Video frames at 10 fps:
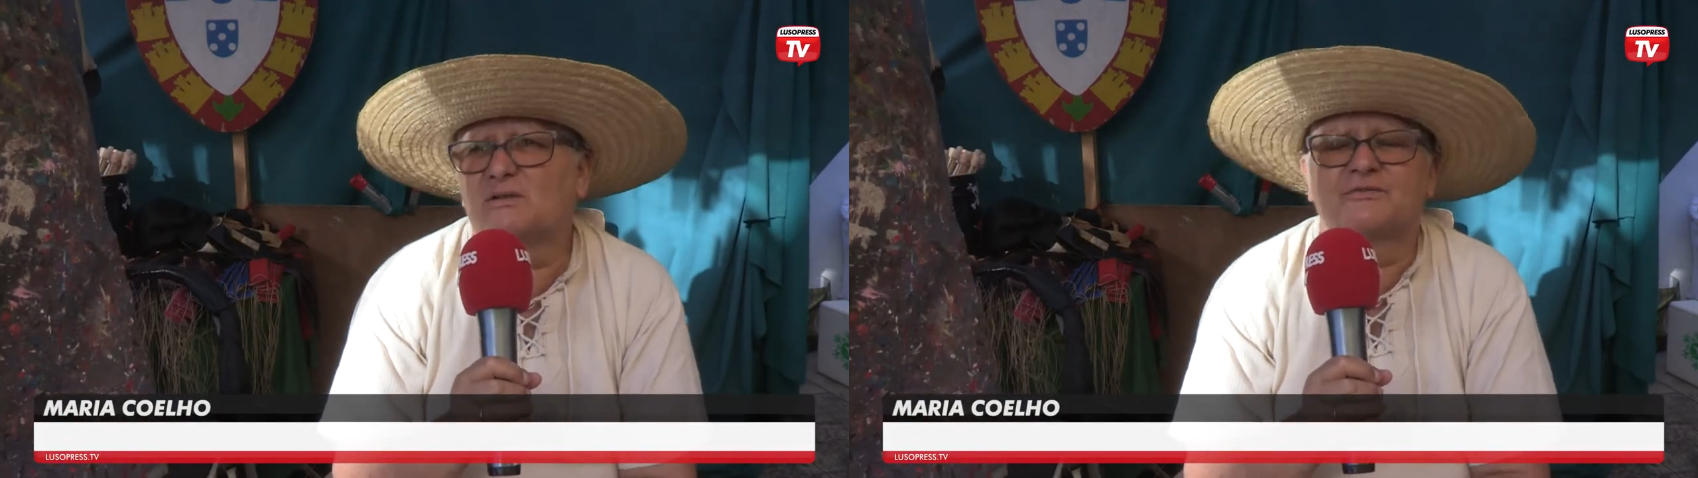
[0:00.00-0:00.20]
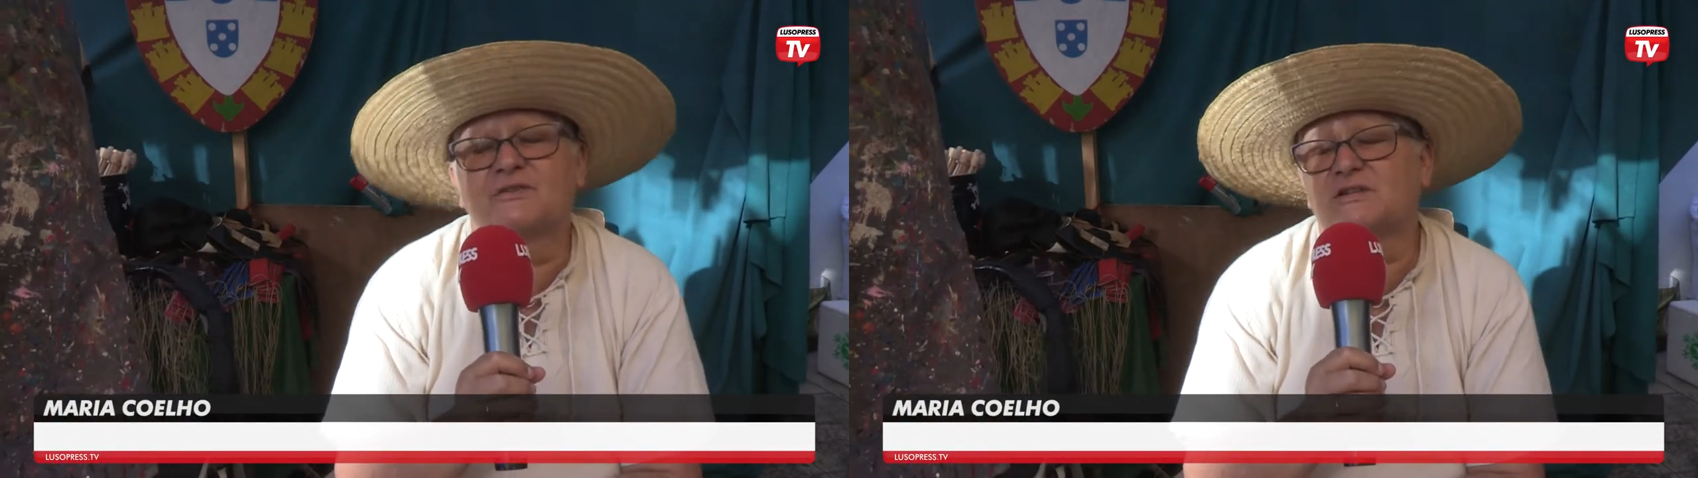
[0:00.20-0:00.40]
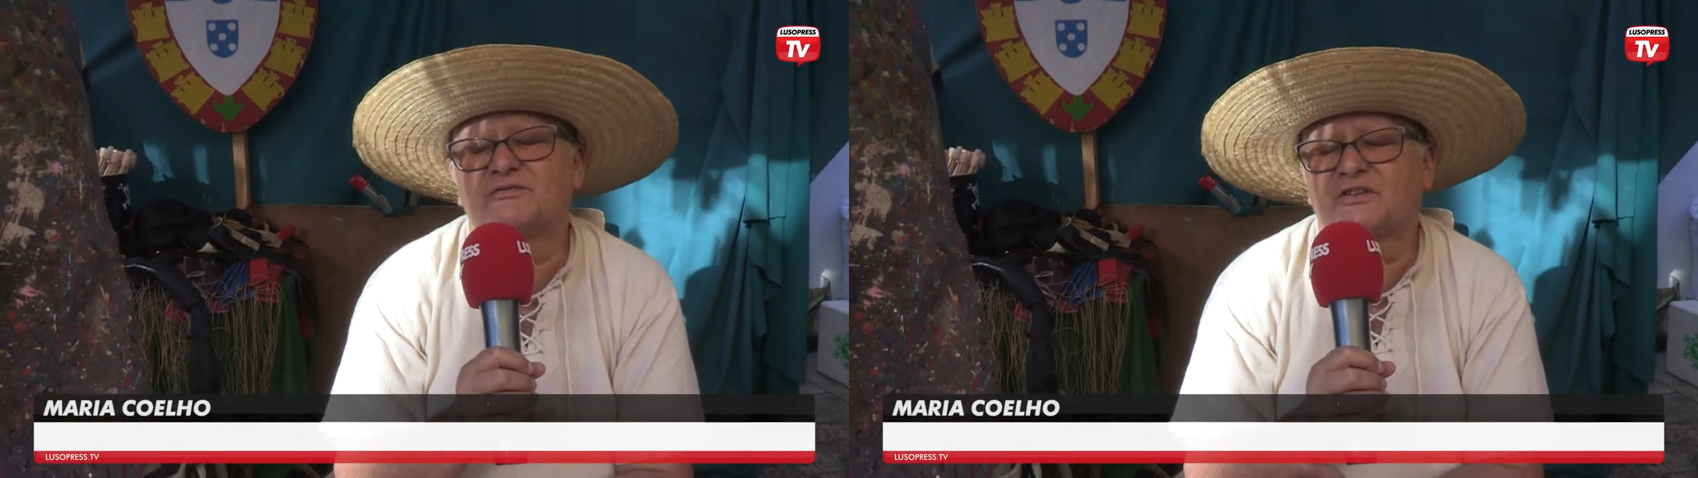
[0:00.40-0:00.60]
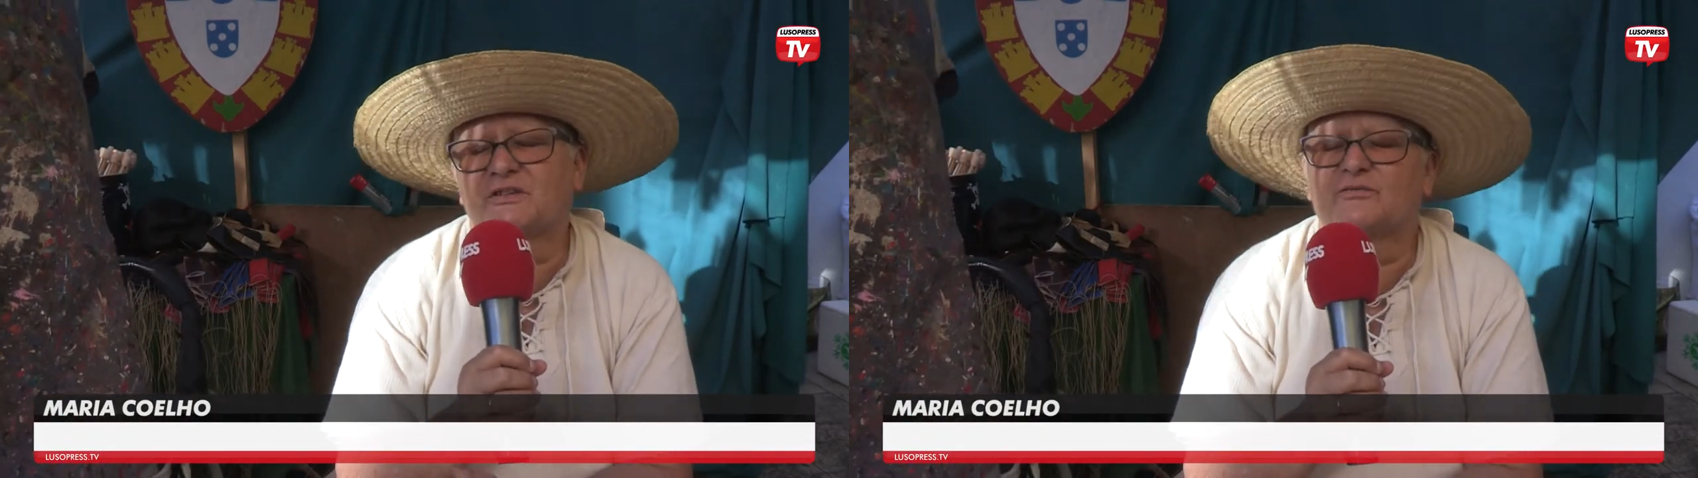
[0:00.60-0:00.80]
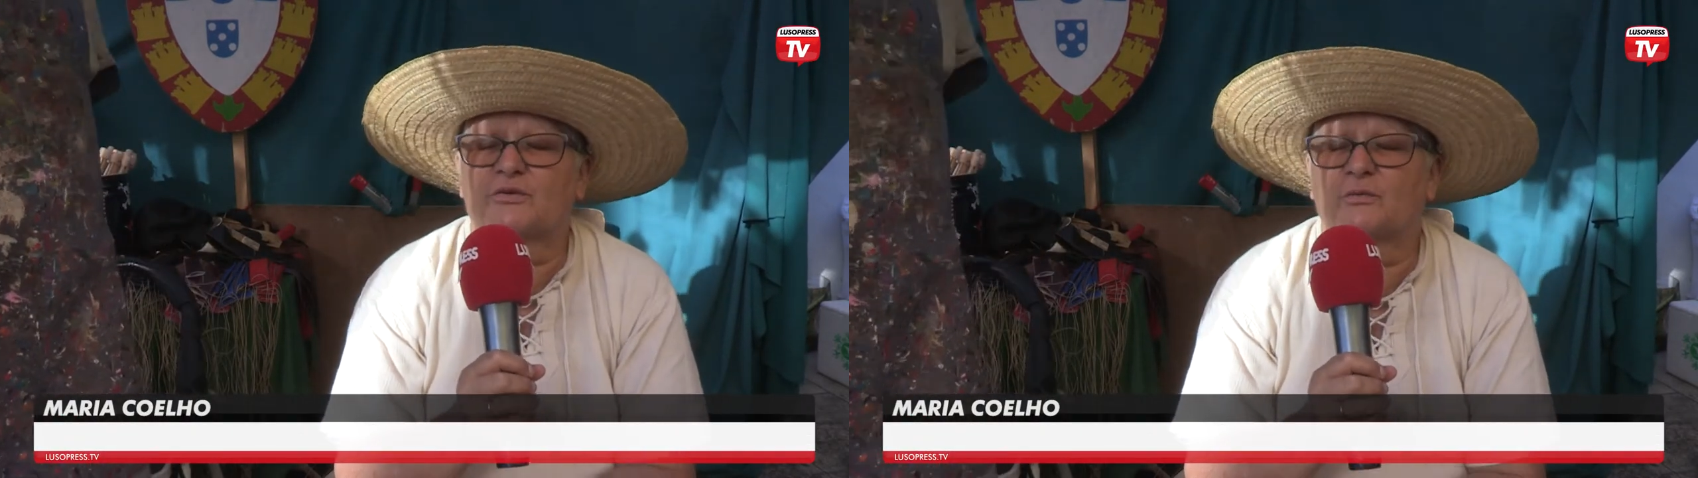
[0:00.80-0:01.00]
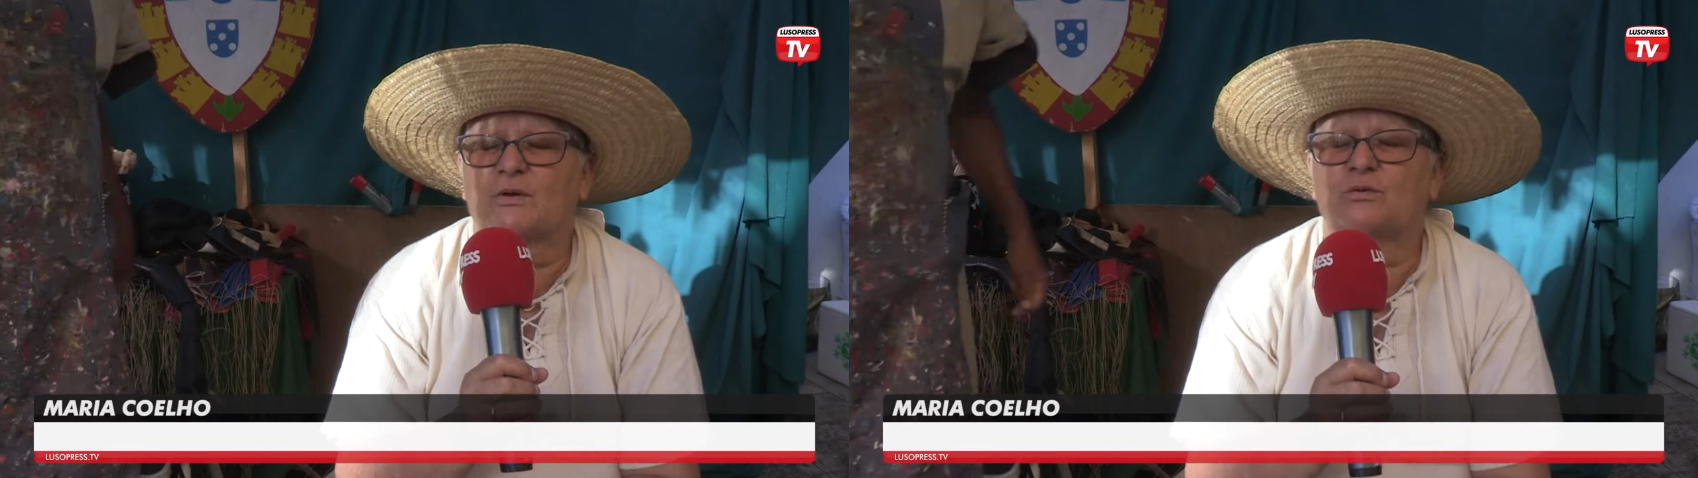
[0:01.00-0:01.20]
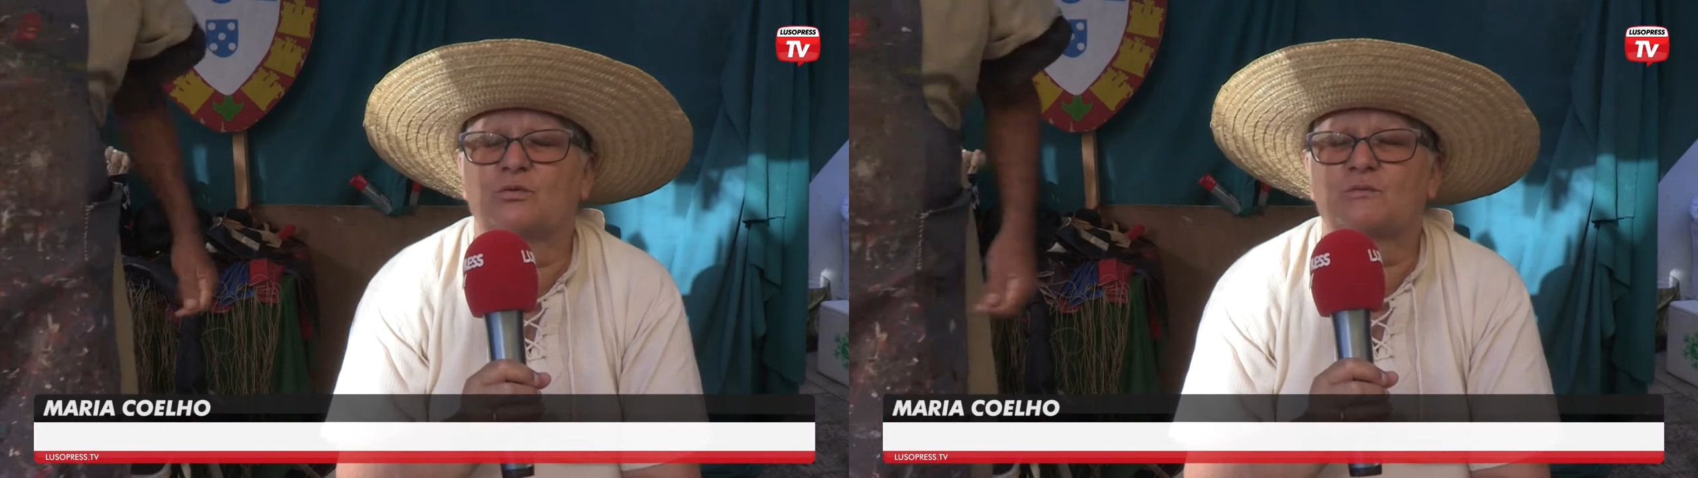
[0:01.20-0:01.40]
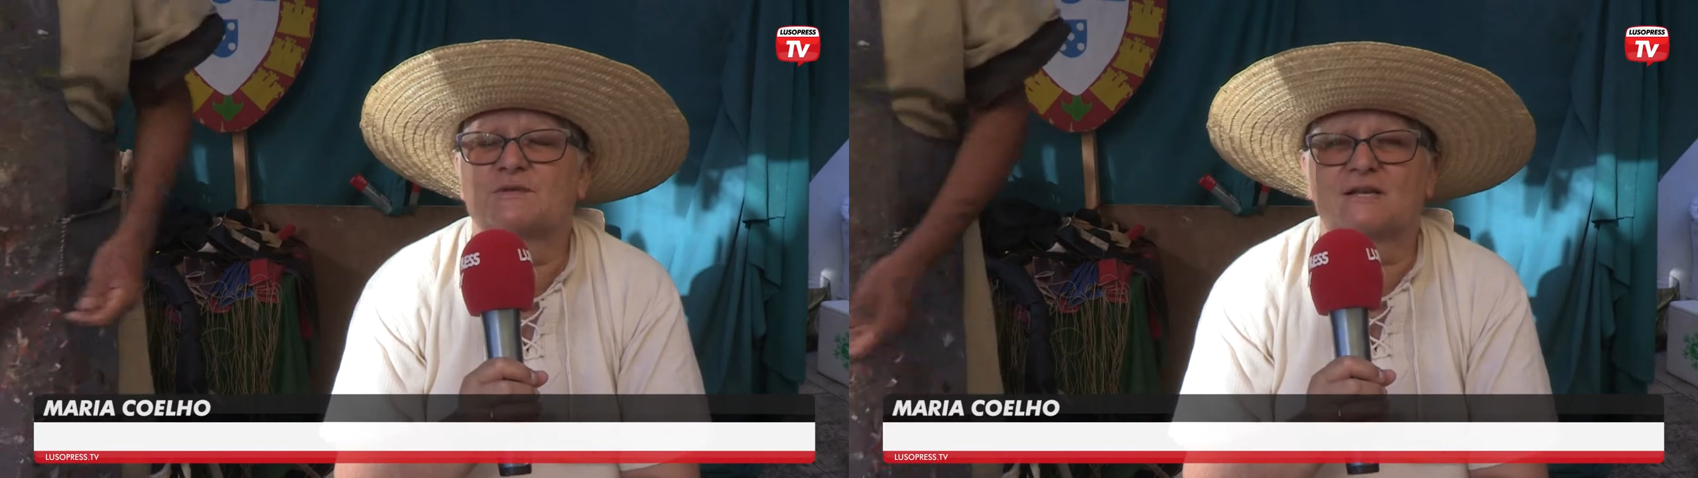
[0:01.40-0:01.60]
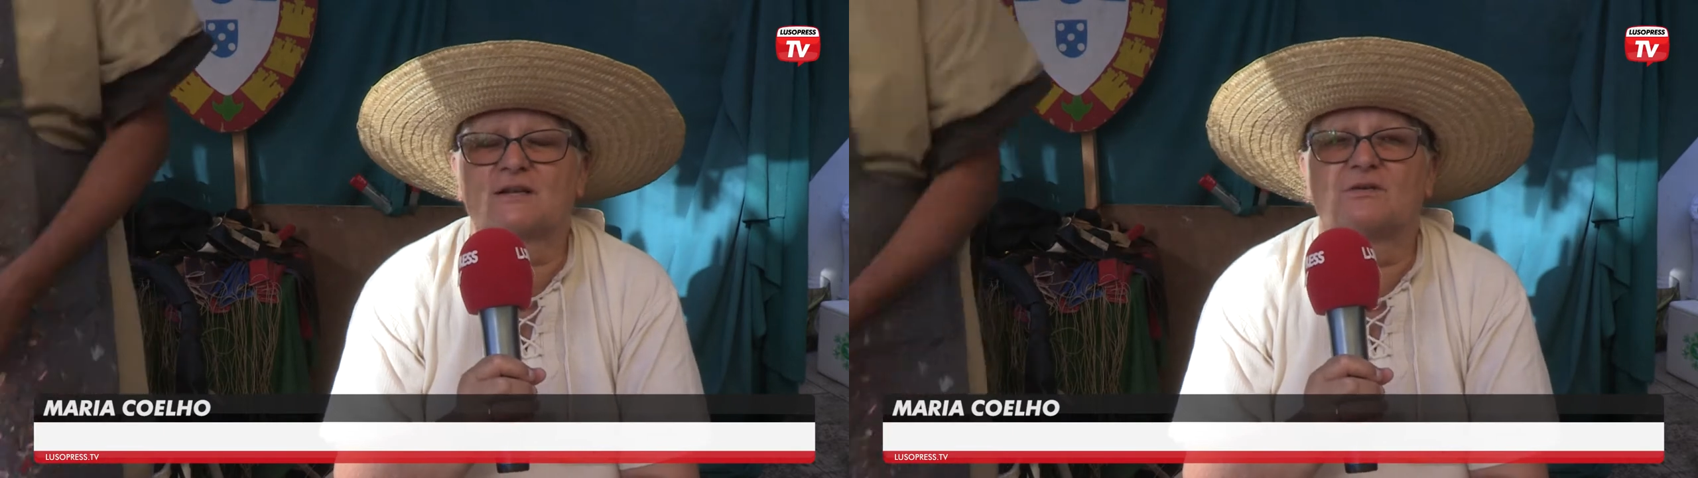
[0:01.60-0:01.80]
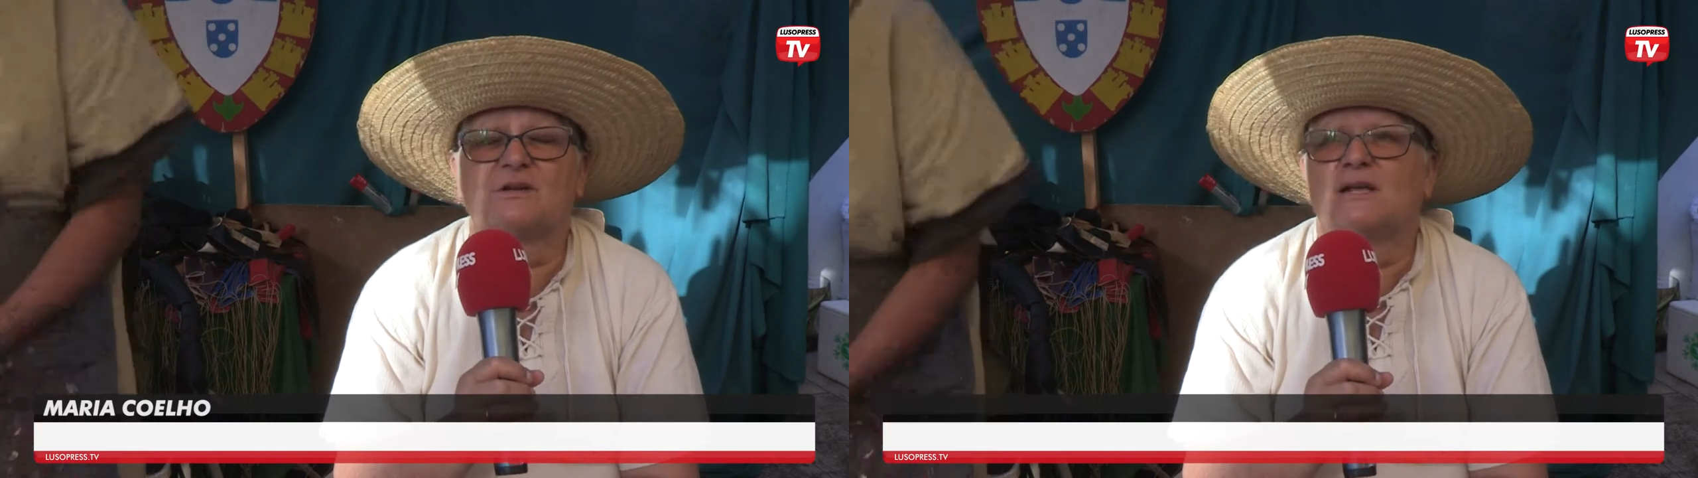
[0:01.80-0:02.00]
de 20 foi quando
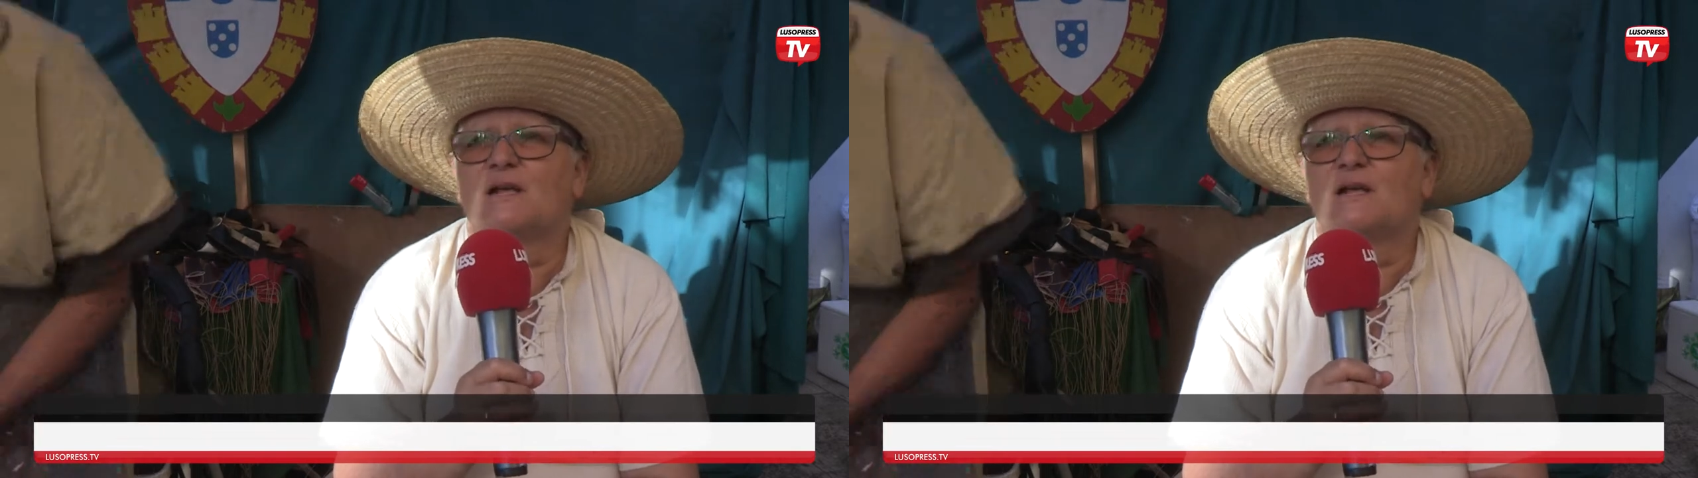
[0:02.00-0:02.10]
começaram,